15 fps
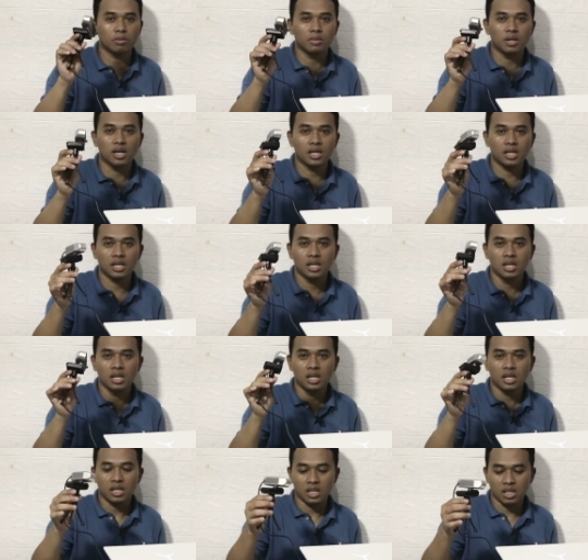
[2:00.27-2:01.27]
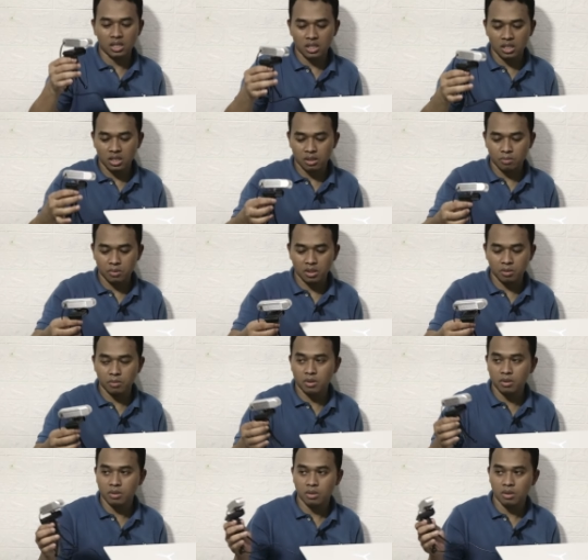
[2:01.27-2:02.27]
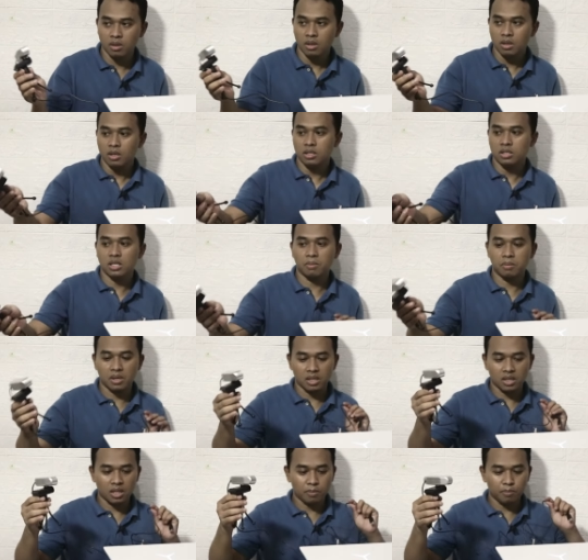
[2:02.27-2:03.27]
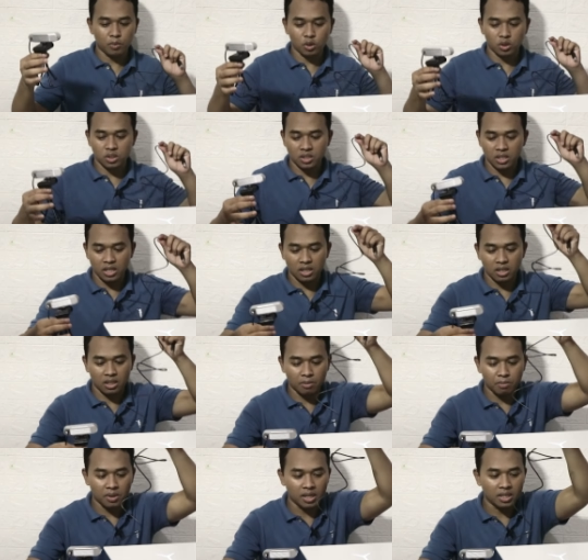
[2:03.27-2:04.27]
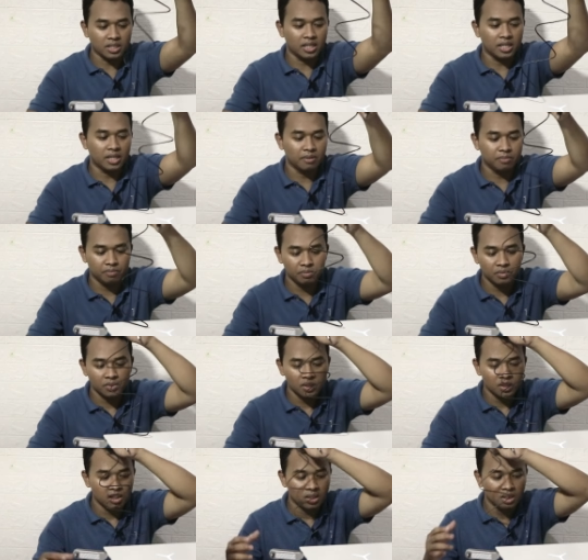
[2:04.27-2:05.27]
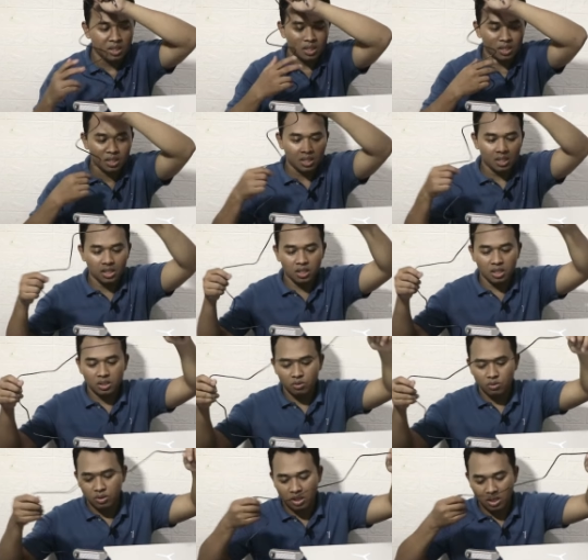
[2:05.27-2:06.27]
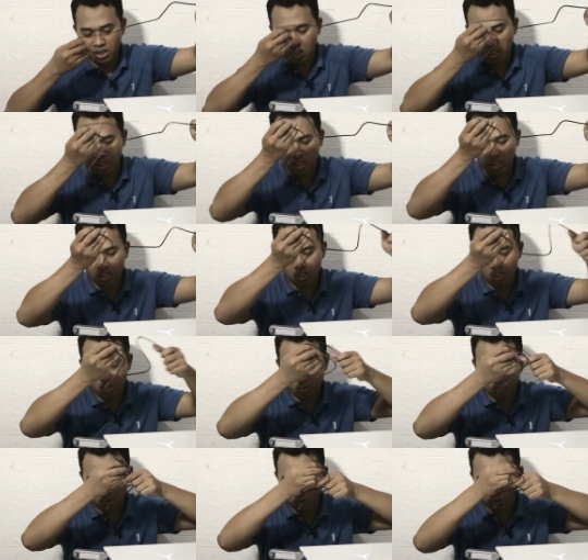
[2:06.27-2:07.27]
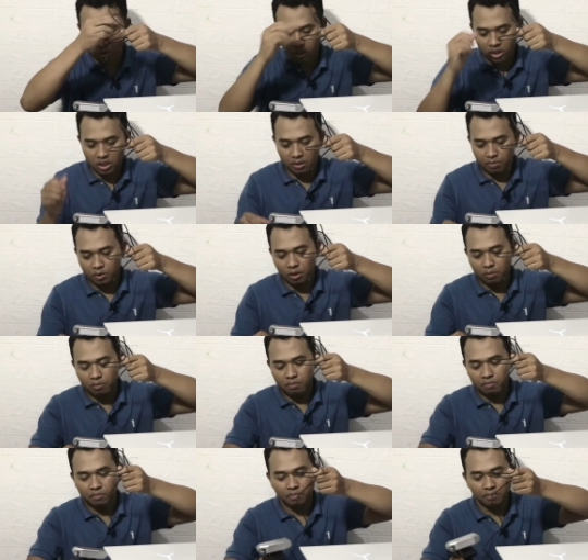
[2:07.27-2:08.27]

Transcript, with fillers: tambahan nanti teman-teman siapkan tripod stand tambahannya ya ini sudah kita tancepin juga ke laptop